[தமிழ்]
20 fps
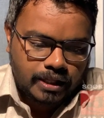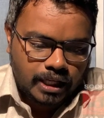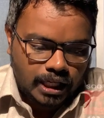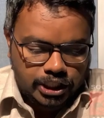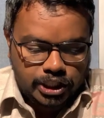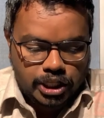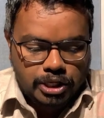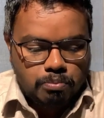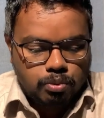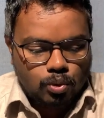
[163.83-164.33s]

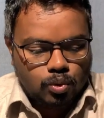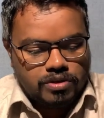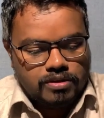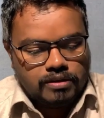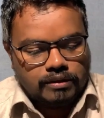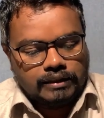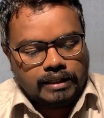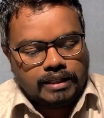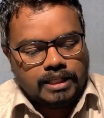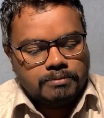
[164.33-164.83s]
இதன்போது
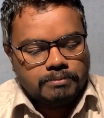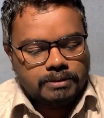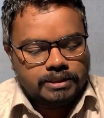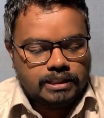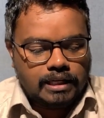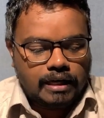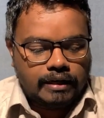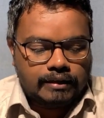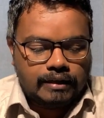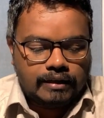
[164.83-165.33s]

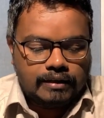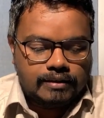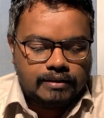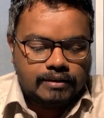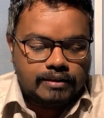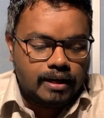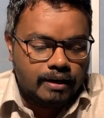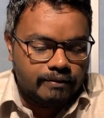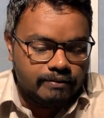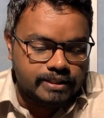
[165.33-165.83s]
இறக்குமதியாளர்களுக்கு
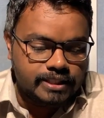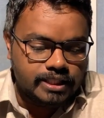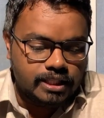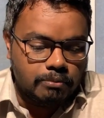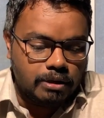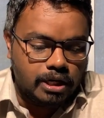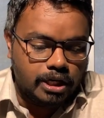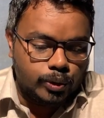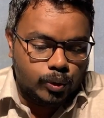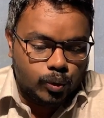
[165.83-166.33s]

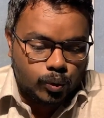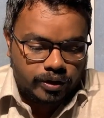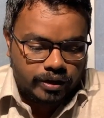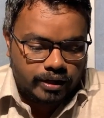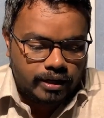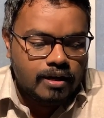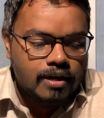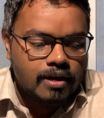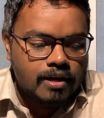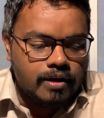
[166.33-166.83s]
அவசியமான டாலரை
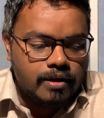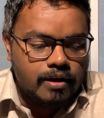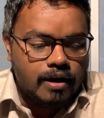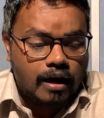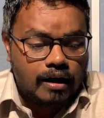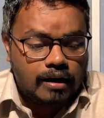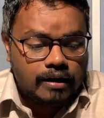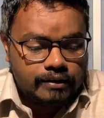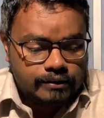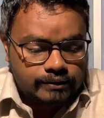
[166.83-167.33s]

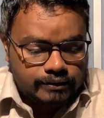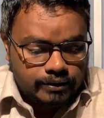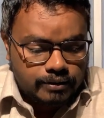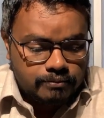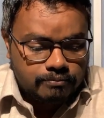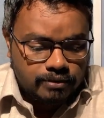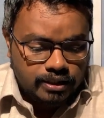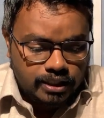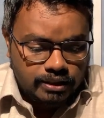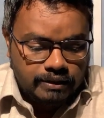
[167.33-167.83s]
நாளைய
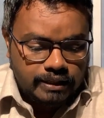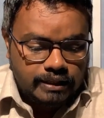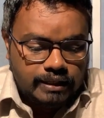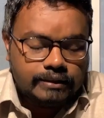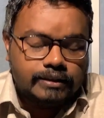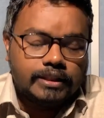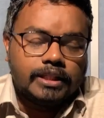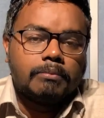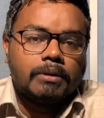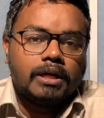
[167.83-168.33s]
தினம் விடுவிக்க
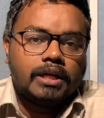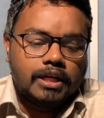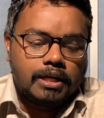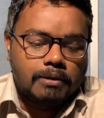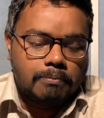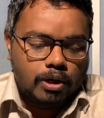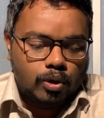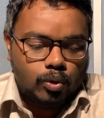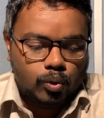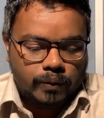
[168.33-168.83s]

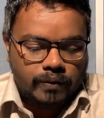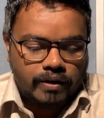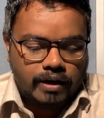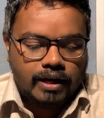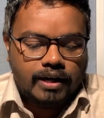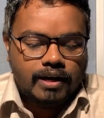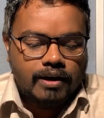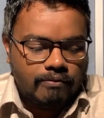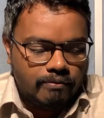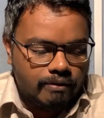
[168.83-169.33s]

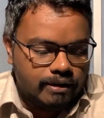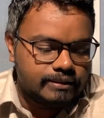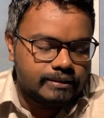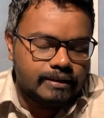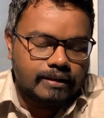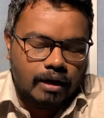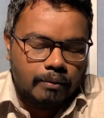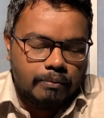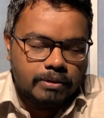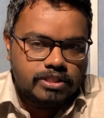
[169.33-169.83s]
தீர்மானிக்கப்பட்டுள்ளதாக
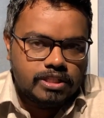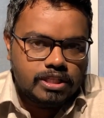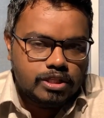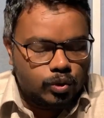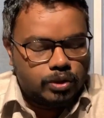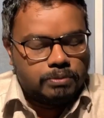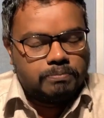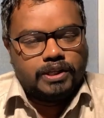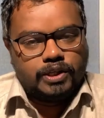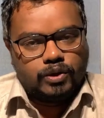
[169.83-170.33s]
வர்த்தக அமைச்சு
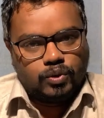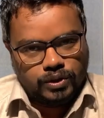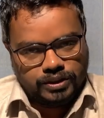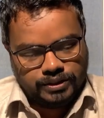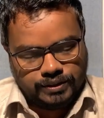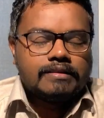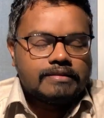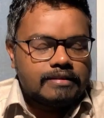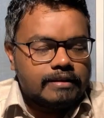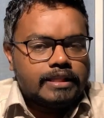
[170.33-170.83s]

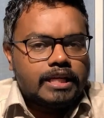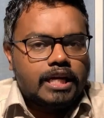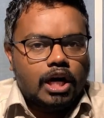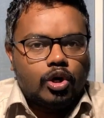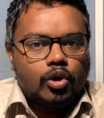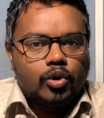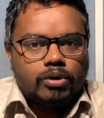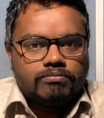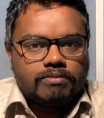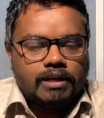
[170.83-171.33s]
குறிப்பிட்டுள்ளது செய்தி
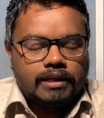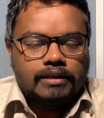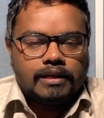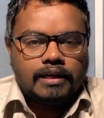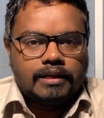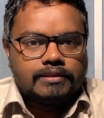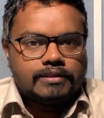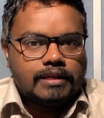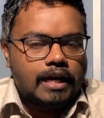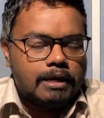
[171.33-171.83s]
கண்ணோட்டம்
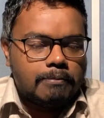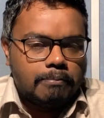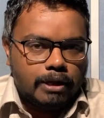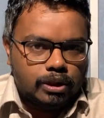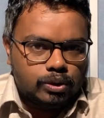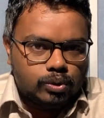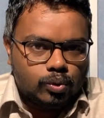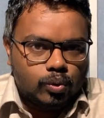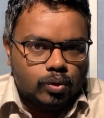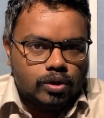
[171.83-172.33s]
வாயிலாக நாங்கள்
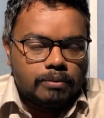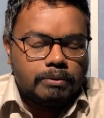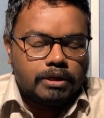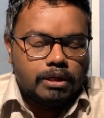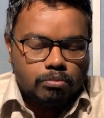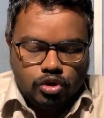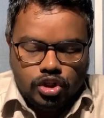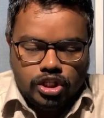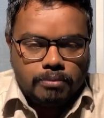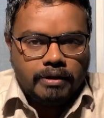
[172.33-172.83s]
பகிர்ந்து கொண்ட மிக
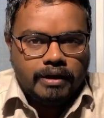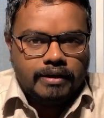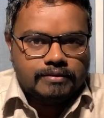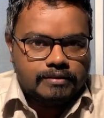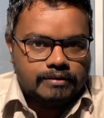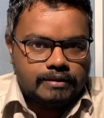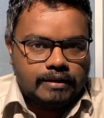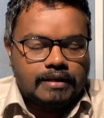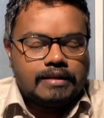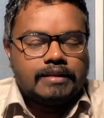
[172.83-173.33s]
முக்கியமான
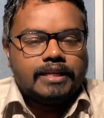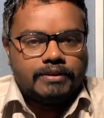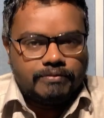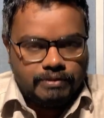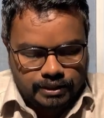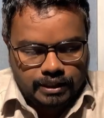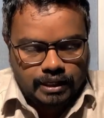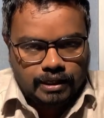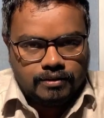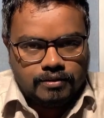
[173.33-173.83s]
செய்திகள்
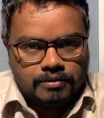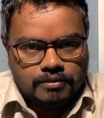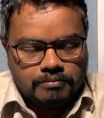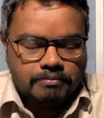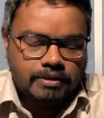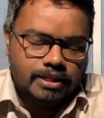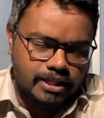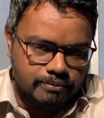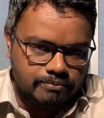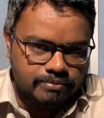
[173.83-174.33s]
இவைதான்
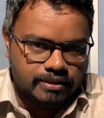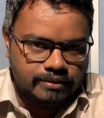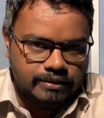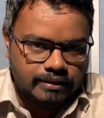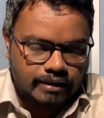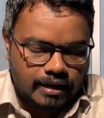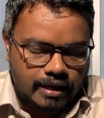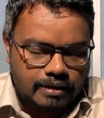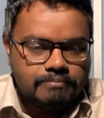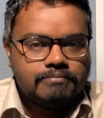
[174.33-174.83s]
மீண்டும்
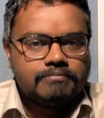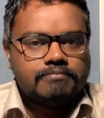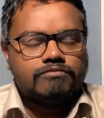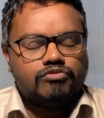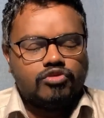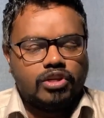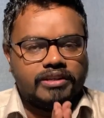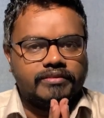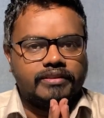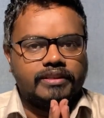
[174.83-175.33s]
சந்திக்கலாம்
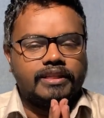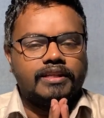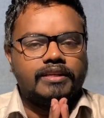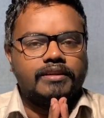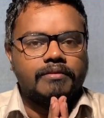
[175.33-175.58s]
நன்றி